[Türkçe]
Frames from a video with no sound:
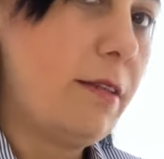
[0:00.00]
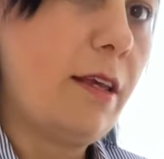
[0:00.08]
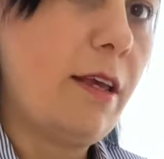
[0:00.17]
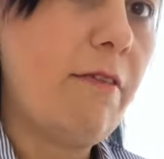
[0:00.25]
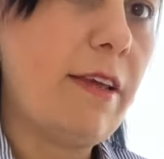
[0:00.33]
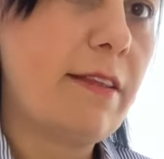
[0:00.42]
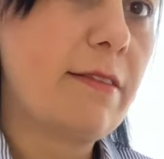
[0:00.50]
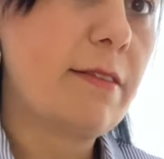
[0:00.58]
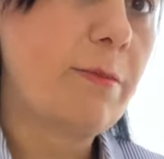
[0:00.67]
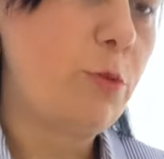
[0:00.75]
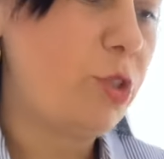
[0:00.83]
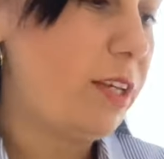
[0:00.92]
Evet
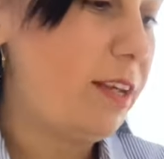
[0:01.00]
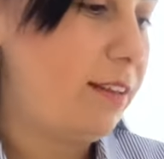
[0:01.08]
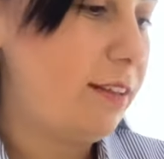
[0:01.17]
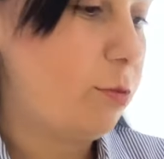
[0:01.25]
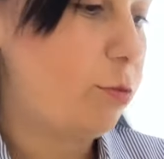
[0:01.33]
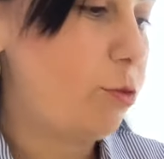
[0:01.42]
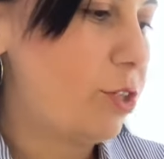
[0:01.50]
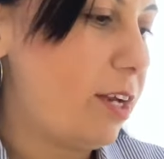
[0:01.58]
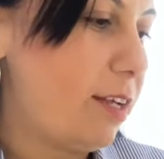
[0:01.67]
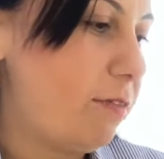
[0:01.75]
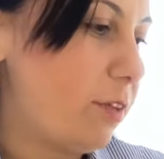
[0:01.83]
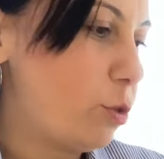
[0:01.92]
bu şekilde
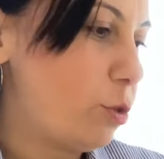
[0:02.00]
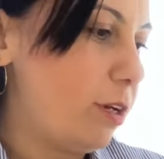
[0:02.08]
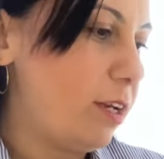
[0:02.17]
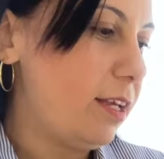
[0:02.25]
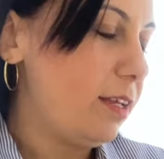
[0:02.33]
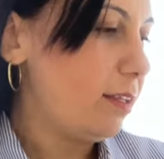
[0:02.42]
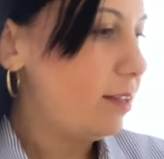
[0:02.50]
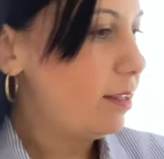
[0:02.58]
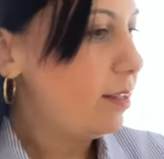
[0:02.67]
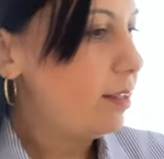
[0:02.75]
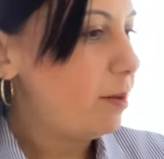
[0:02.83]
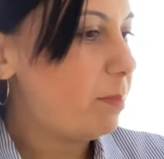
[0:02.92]
duracak ve şöyle
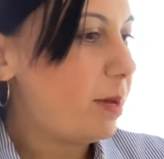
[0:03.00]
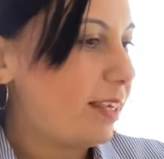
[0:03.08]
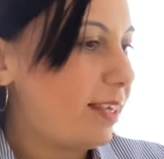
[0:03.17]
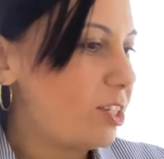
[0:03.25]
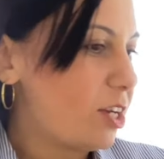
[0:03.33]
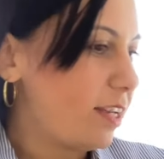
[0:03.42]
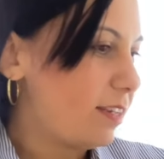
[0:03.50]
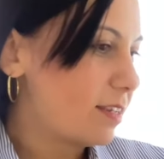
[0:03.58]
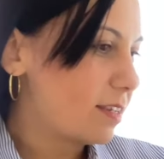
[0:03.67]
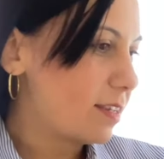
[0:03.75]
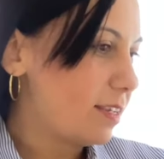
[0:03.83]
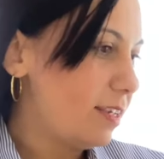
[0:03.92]
makyaj
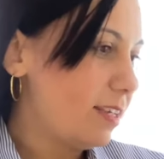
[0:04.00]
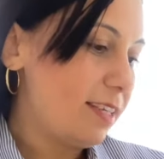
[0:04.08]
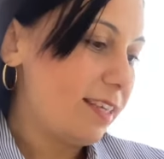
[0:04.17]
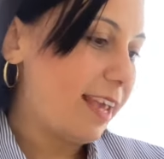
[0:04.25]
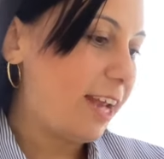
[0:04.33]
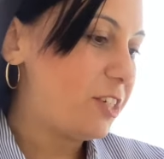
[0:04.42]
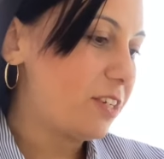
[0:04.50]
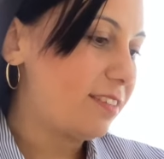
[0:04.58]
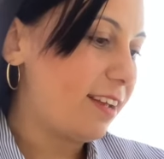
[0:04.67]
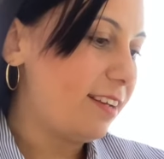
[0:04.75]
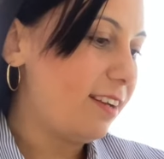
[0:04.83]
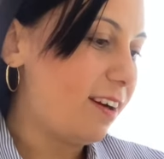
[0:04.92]
aynası.
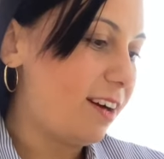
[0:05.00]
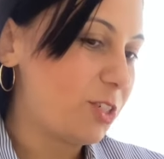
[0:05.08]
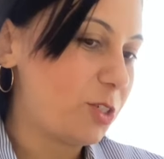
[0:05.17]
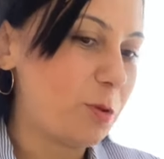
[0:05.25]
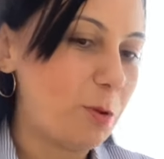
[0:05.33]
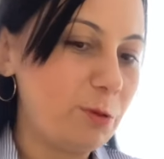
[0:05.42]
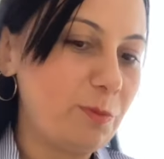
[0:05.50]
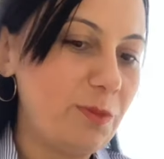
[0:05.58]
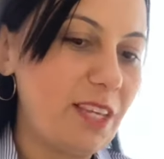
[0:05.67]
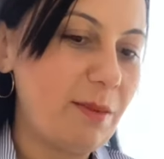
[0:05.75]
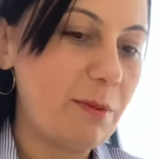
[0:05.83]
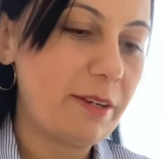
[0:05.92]
Gerçekten aşık oldum
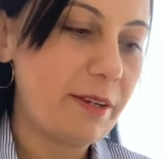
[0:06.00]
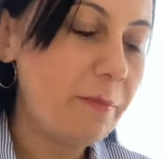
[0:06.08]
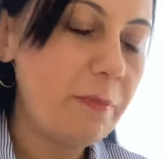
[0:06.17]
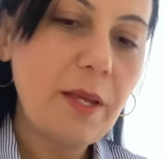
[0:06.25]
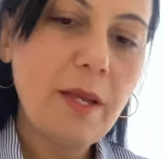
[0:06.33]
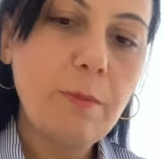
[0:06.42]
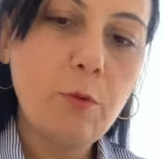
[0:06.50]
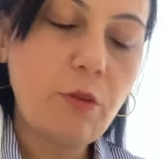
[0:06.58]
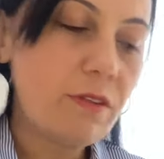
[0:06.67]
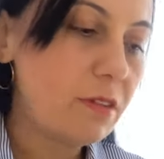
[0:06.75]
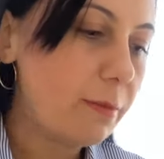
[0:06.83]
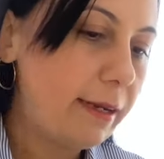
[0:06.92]
diyebilirim. Büyük
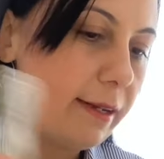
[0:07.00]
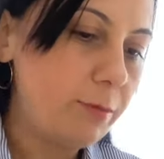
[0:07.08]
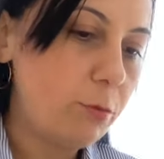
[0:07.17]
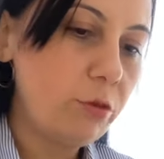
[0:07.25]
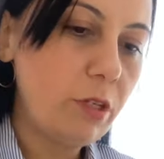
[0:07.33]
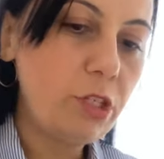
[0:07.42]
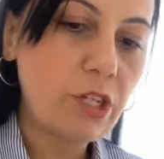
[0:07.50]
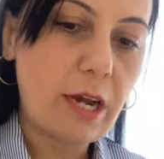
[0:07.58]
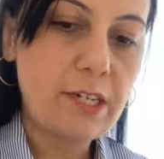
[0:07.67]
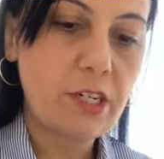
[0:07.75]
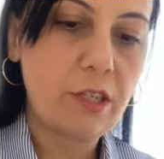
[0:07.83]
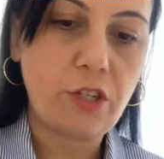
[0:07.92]
ihtimalle de bununla
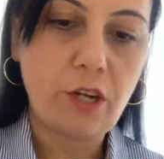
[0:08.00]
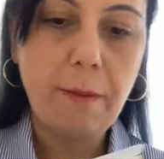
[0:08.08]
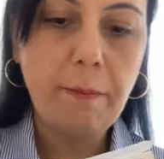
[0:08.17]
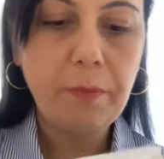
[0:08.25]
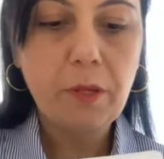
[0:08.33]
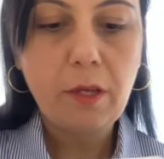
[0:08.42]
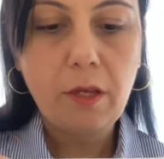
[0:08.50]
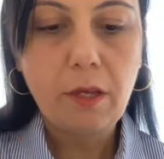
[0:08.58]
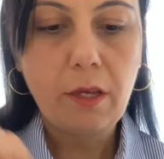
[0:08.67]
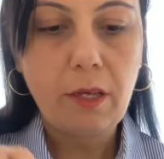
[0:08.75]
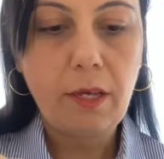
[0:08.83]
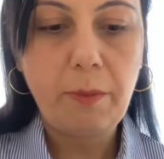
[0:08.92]
şarj edeceğim.
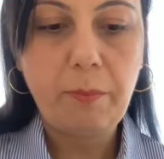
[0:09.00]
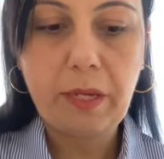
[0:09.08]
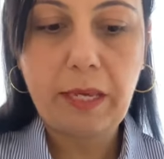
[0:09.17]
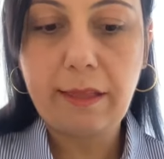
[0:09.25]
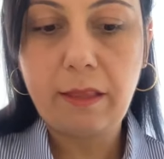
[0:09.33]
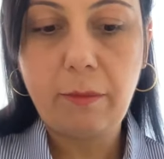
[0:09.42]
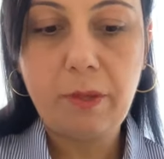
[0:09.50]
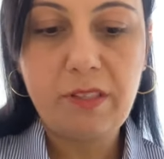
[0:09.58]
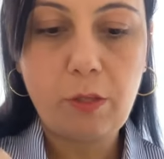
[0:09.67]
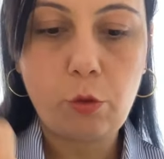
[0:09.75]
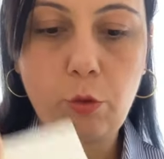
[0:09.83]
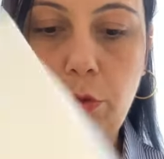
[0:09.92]
E,
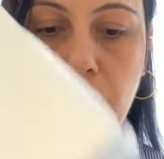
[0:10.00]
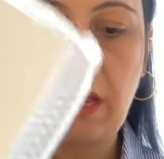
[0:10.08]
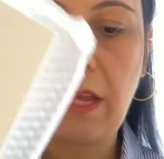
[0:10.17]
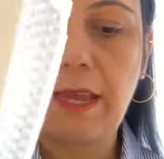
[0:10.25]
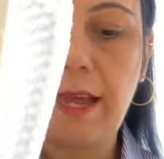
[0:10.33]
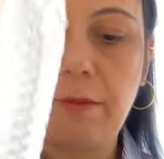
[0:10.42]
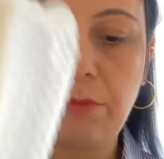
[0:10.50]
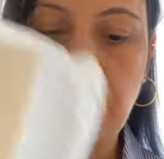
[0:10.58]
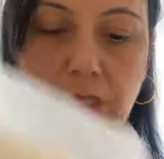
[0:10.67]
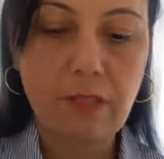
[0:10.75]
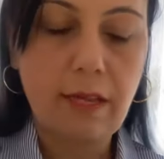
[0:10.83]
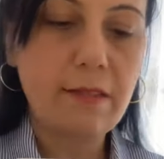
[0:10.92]
paketlemesi de çok güzel gelmiş.
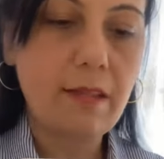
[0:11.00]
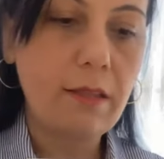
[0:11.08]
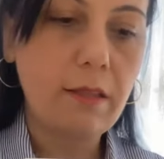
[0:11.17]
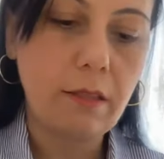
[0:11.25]
Zaten